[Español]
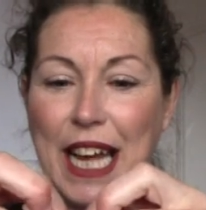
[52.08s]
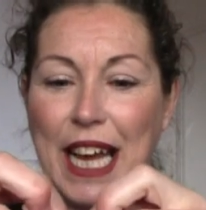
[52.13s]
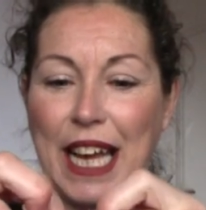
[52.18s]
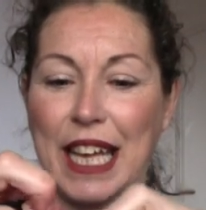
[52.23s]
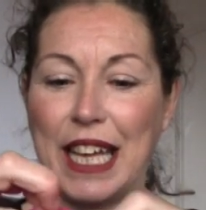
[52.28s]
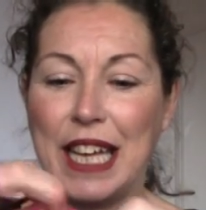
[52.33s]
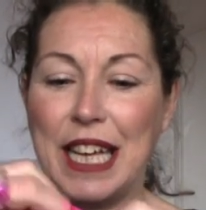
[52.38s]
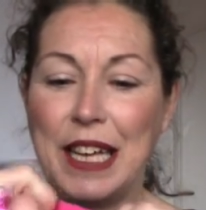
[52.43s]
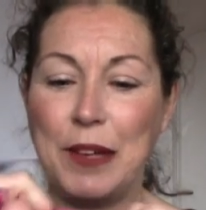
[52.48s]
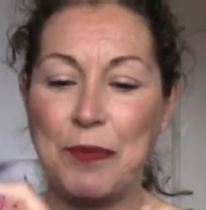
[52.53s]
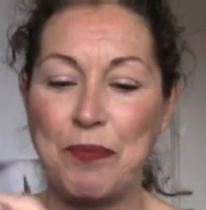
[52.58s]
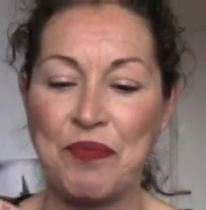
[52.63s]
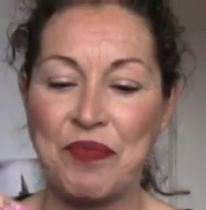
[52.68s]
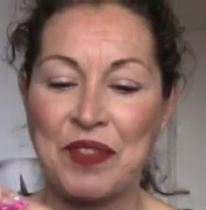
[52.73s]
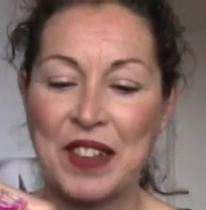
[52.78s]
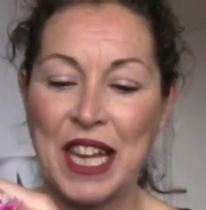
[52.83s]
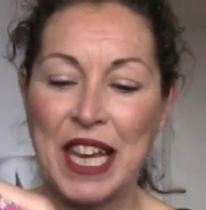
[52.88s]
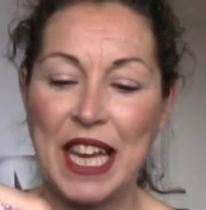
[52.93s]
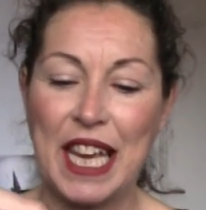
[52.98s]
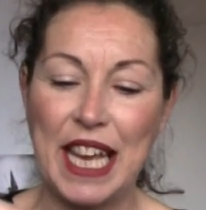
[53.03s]
de aquí
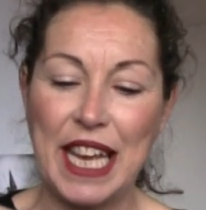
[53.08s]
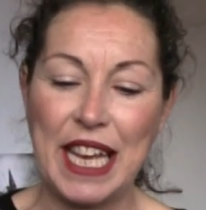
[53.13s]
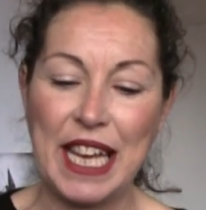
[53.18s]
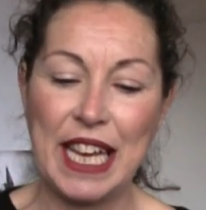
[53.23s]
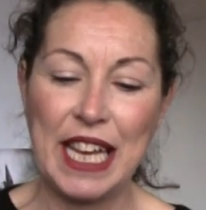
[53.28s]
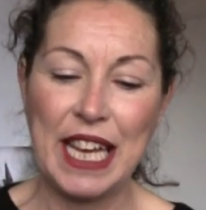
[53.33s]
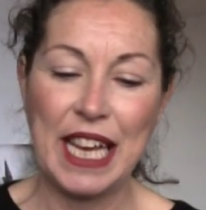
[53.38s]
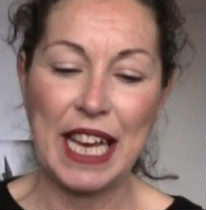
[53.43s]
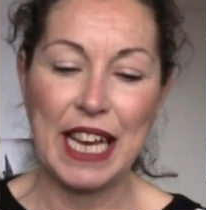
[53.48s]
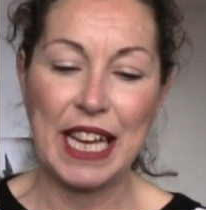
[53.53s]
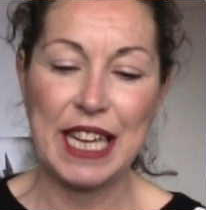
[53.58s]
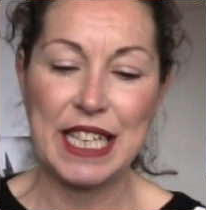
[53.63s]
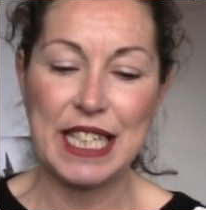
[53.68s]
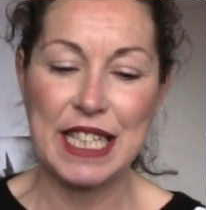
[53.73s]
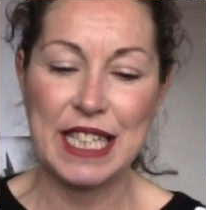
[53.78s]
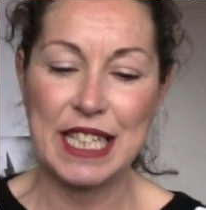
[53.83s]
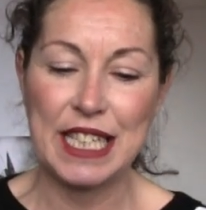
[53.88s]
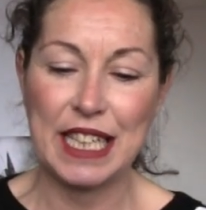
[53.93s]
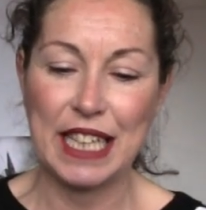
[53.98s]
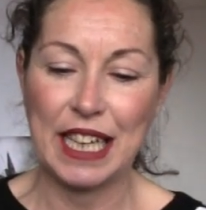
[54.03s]
y
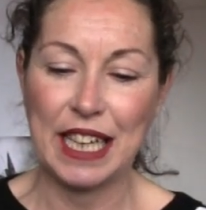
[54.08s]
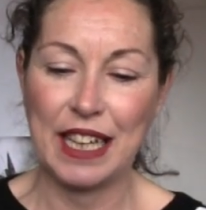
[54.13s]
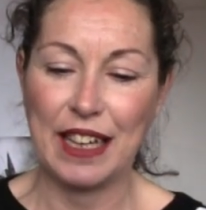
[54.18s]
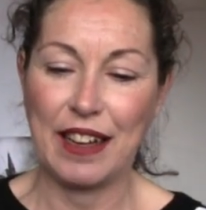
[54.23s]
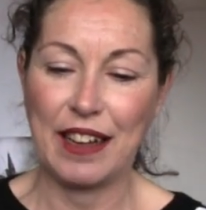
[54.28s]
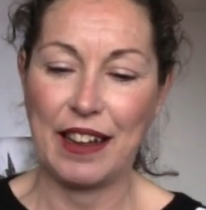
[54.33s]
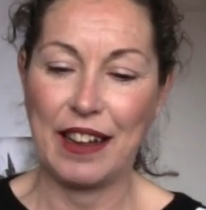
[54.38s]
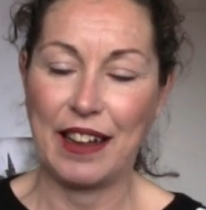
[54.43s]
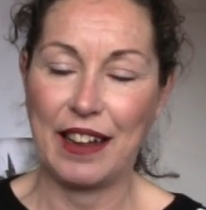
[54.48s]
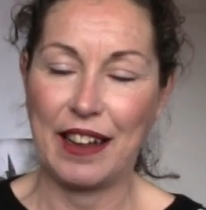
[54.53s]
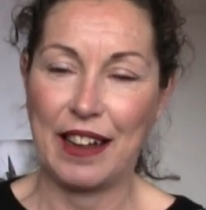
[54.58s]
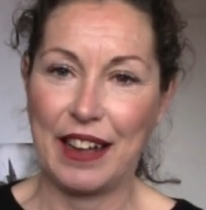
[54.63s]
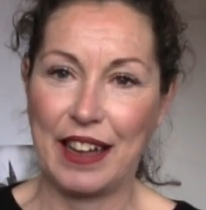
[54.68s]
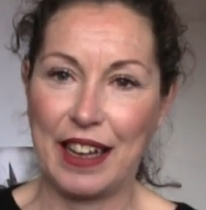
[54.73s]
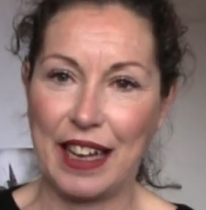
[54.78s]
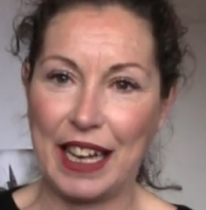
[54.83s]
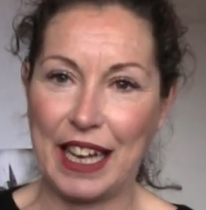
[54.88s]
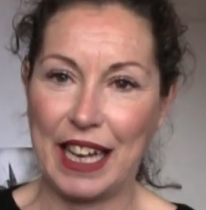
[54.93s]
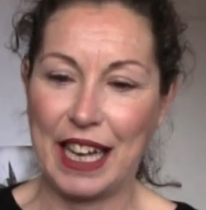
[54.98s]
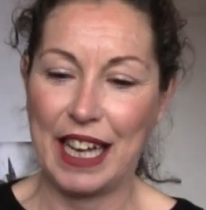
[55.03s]
es
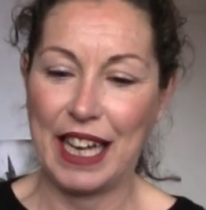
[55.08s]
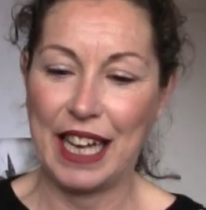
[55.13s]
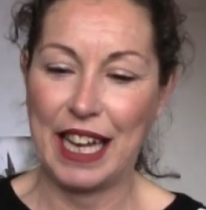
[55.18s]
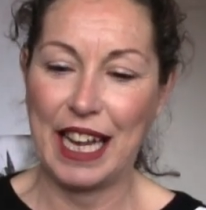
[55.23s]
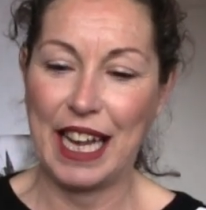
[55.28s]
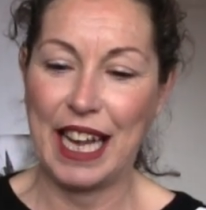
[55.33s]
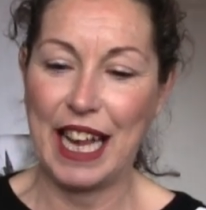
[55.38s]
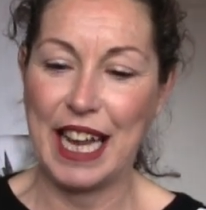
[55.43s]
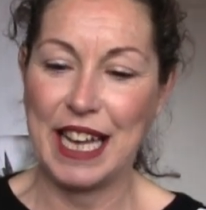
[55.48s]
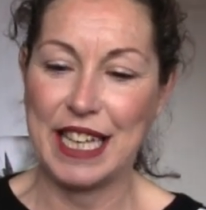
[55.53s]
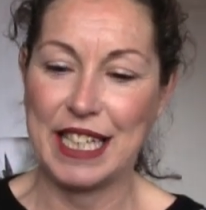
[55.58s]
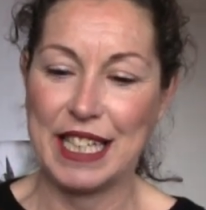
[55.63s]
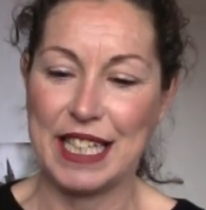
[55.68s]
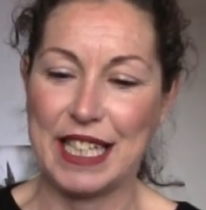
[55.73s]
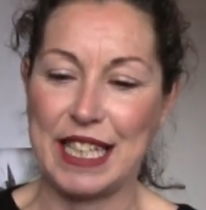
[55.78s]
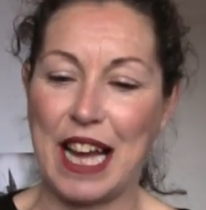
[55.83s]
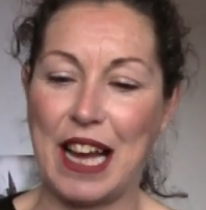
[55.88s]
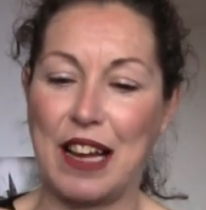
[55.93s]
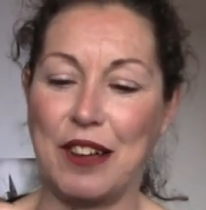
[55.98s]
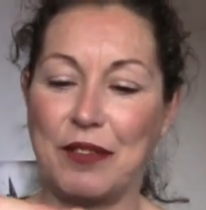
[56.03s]

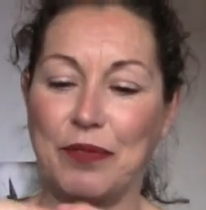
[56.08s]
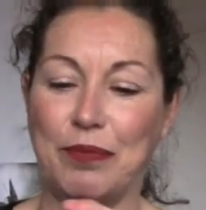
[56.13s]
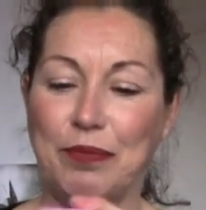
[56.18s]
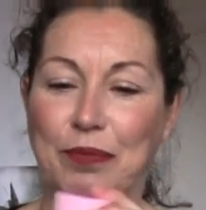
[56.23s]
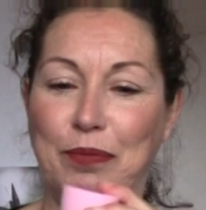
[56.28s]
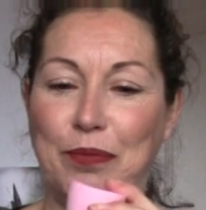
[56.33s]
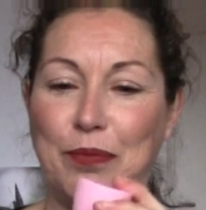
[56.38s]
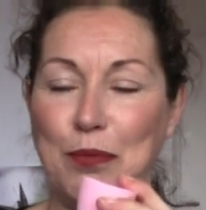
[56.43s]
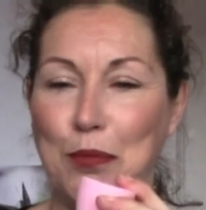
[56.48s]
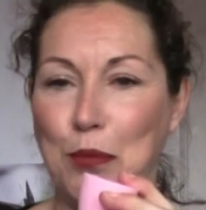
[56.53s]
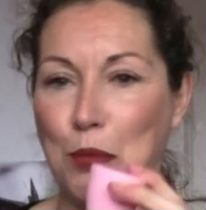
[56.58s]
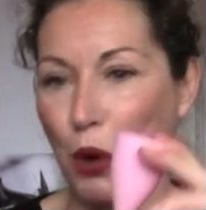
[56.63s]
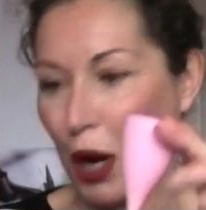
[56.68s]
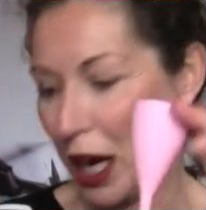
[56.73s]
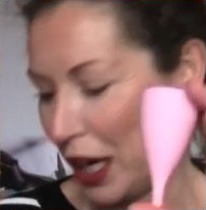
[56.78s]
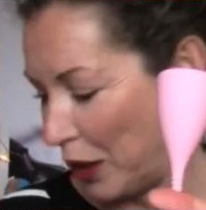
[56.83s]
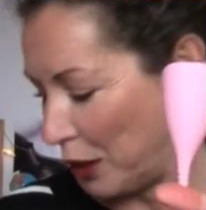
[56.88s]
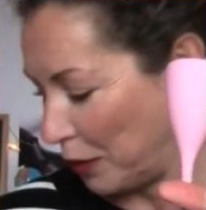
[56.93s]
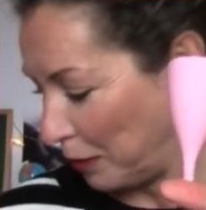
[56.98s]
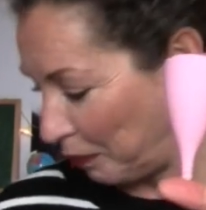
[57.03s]
esta.
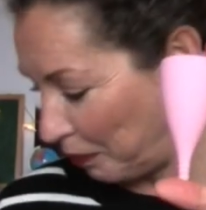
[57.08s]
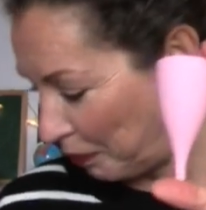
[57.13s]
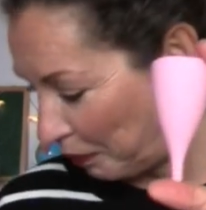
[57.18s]
Bueno,